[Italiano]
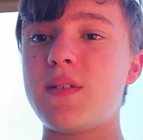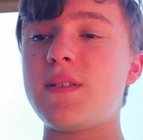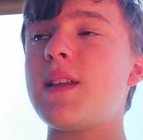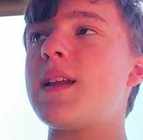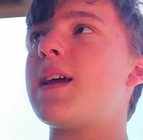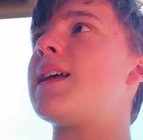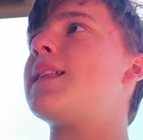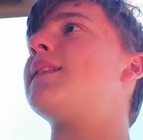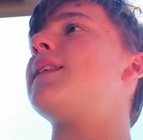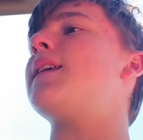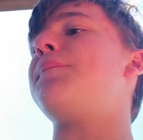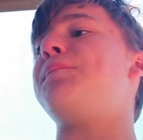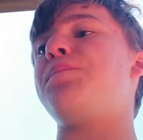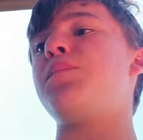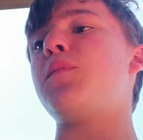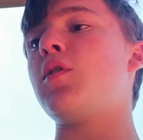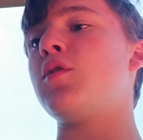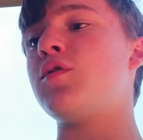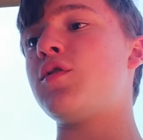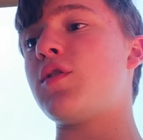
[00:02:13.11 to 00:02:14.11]
strette
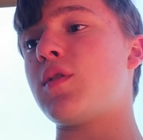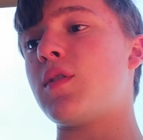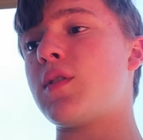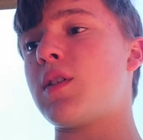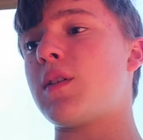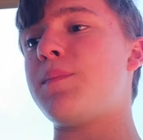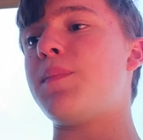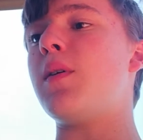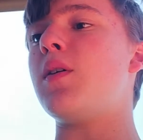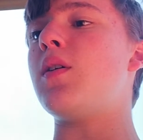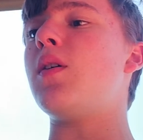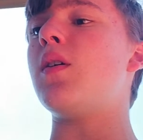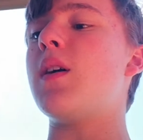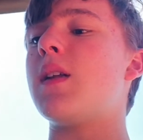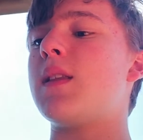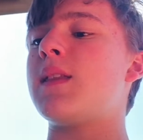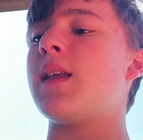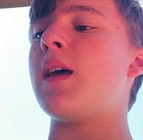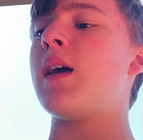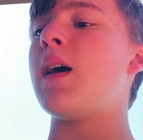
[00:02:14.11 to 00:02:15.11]
o sono troppo
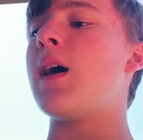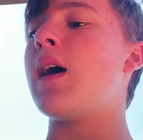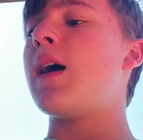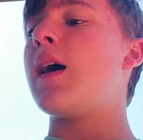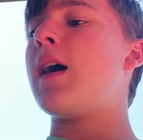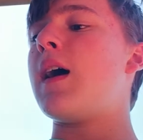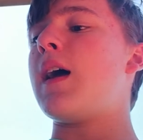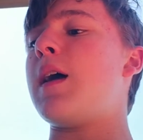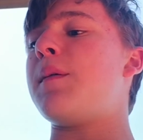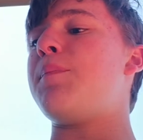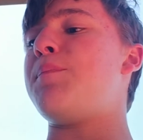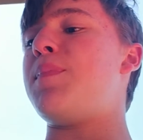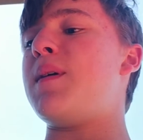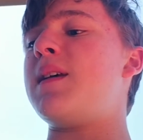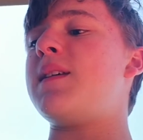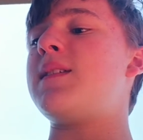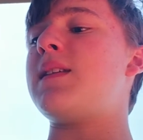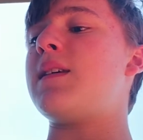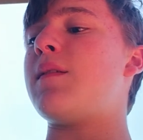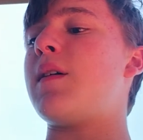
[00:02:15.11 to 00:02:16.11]
corte e piste